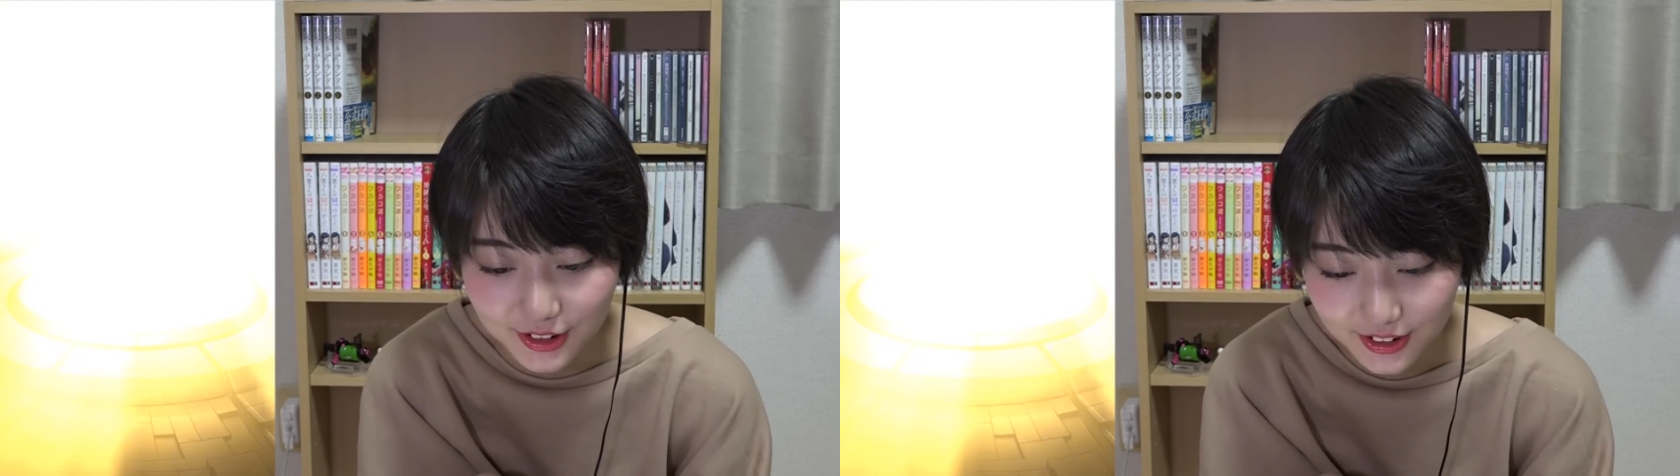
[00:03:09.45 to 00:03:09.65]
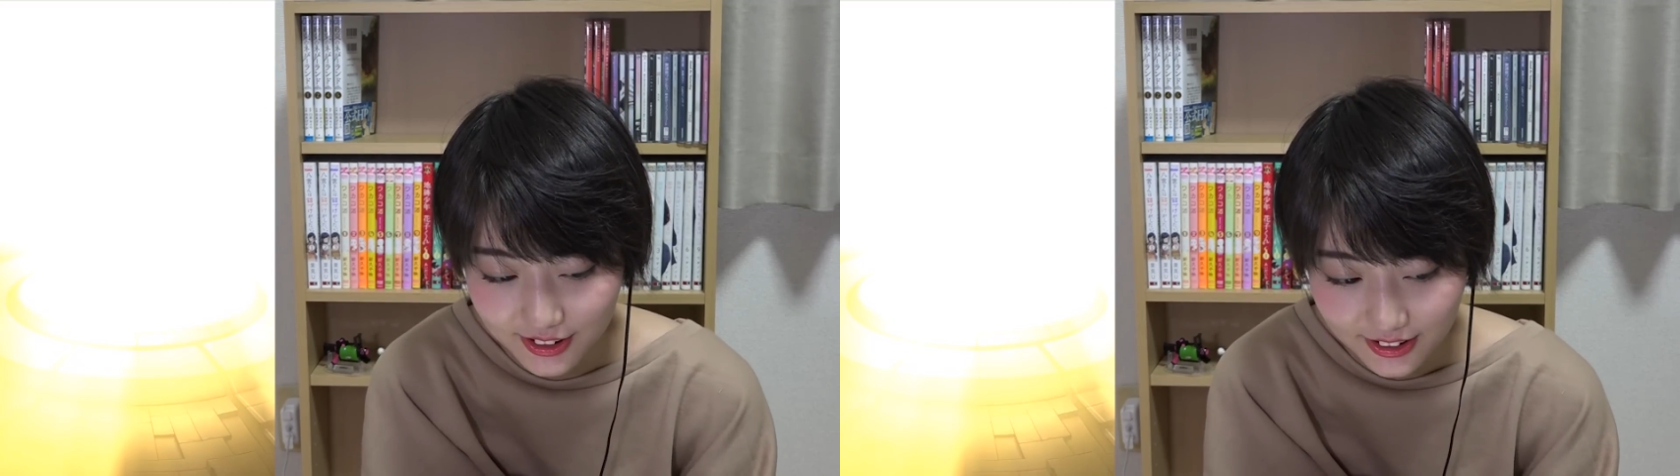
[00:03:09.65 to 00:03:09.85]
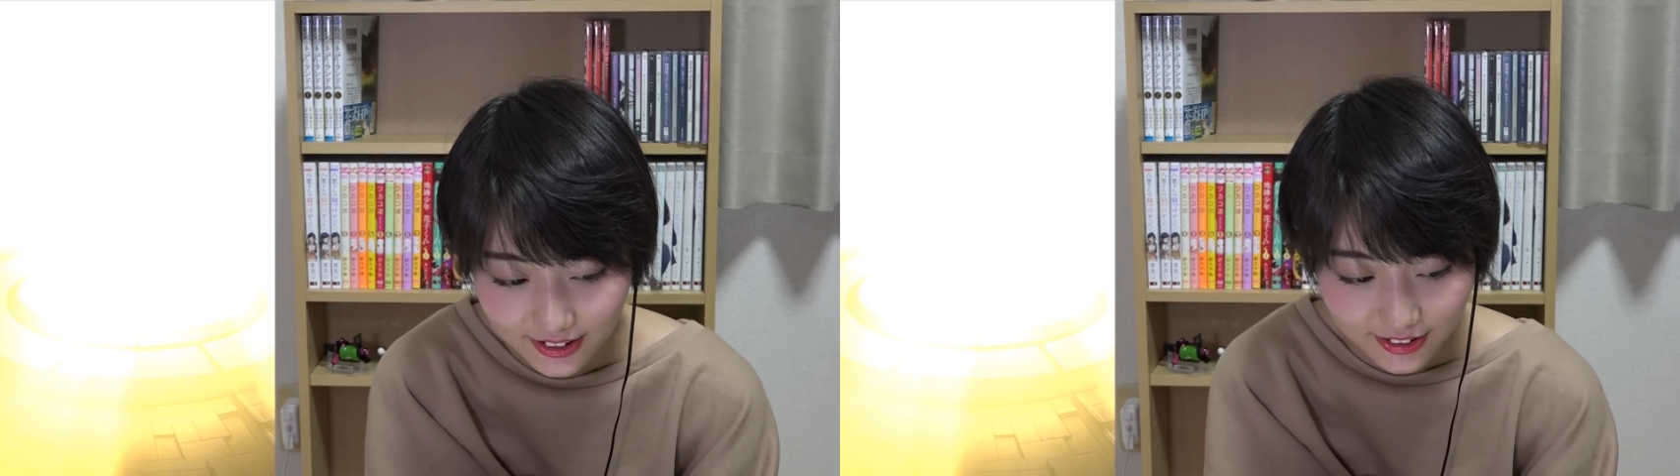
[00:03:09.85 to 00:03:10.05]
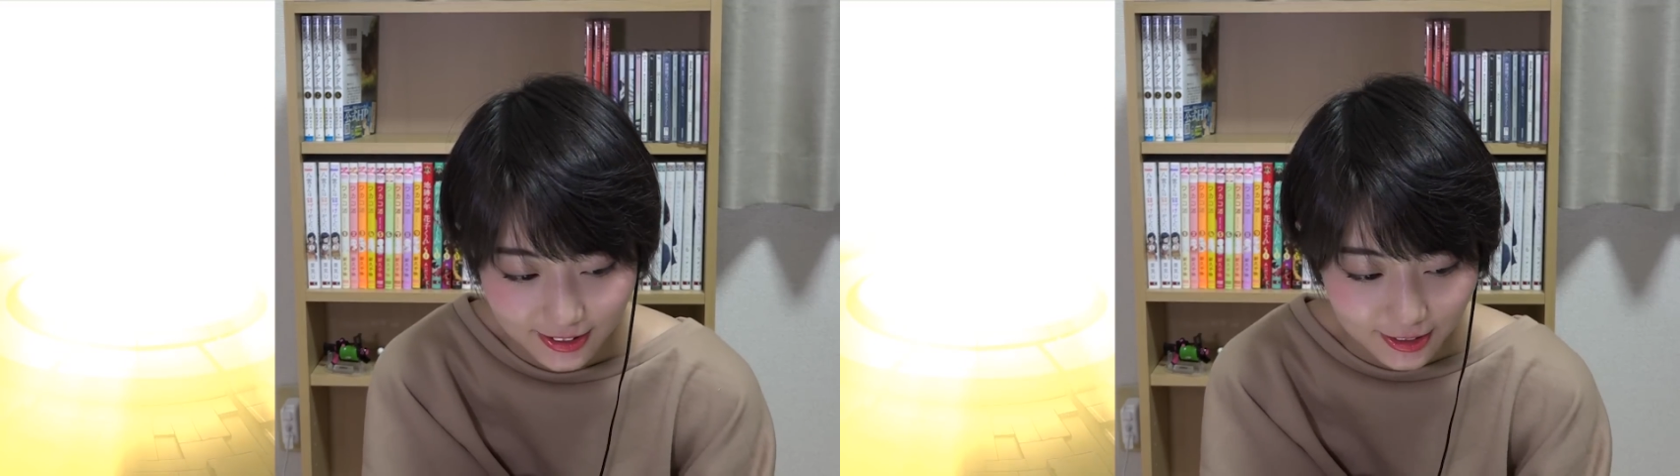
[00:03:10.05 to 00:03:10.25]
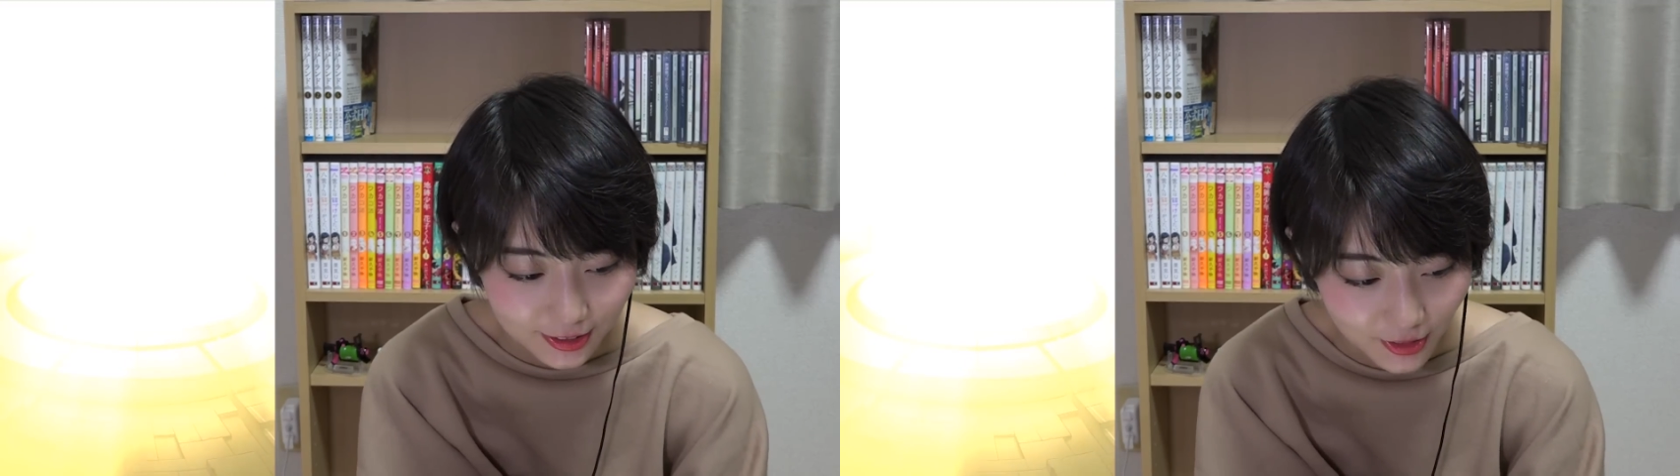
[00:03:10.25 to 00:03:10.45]
ちょっ
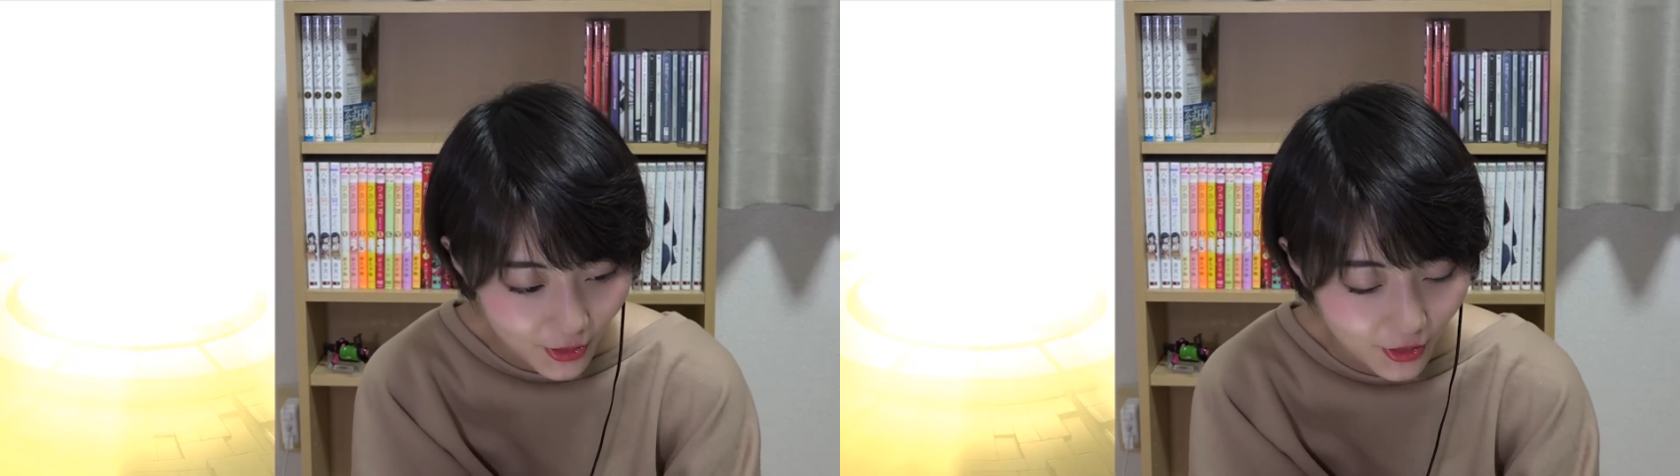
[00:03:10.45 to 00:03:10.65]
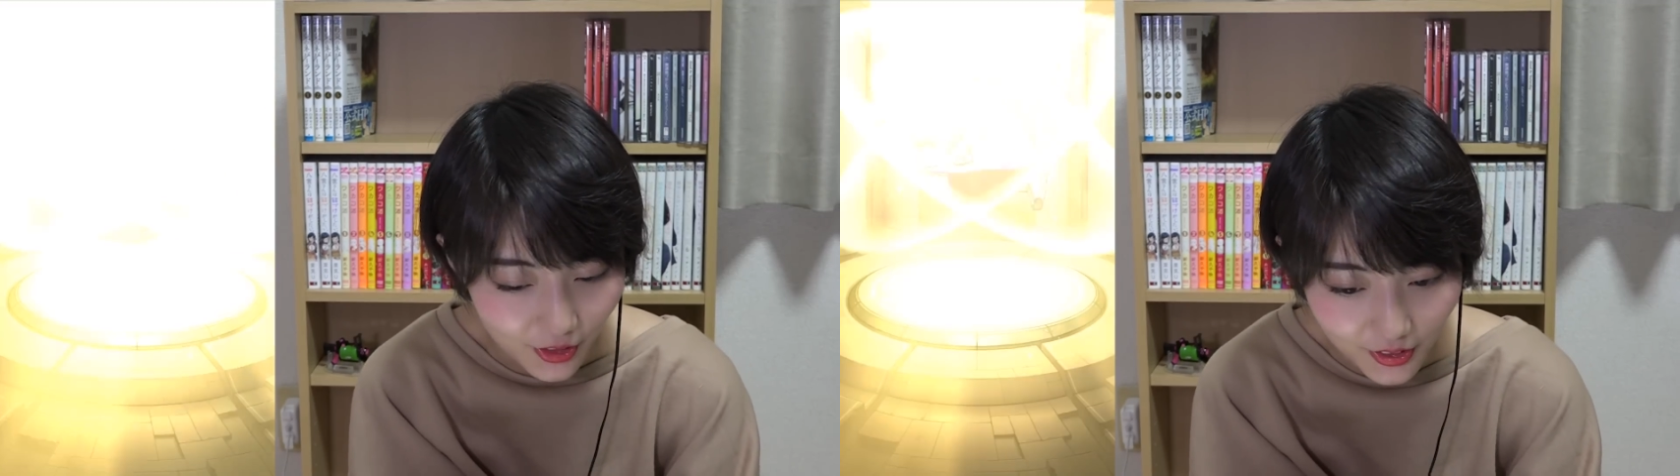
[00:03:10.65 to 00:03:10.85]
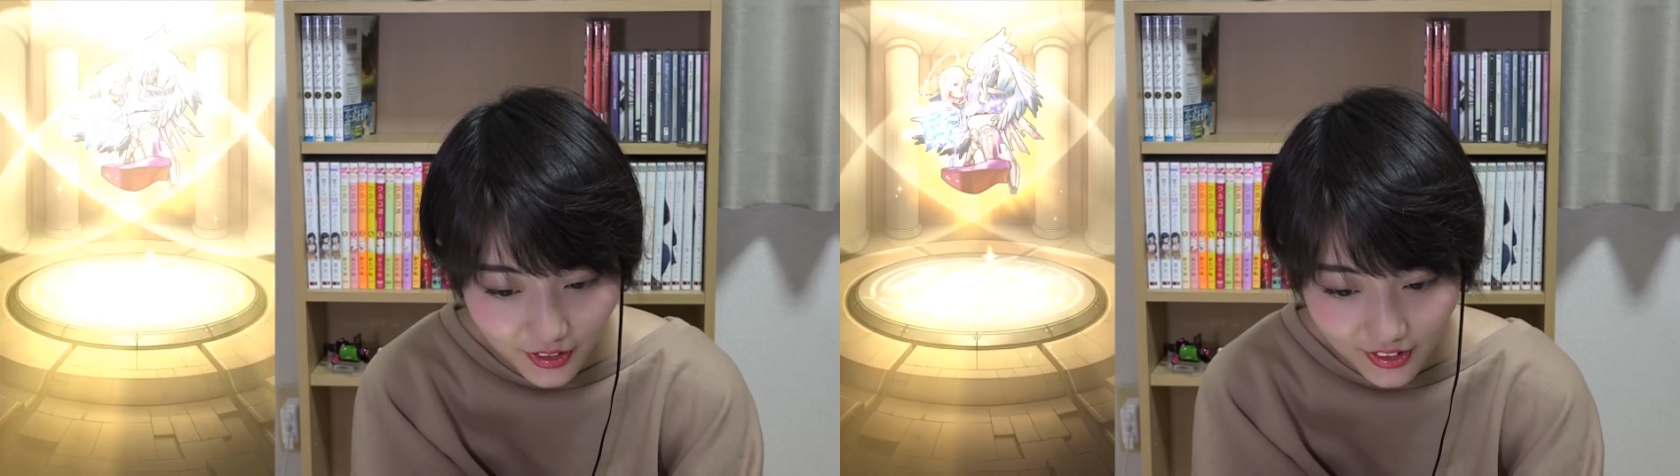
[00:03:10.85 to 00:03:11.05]
とは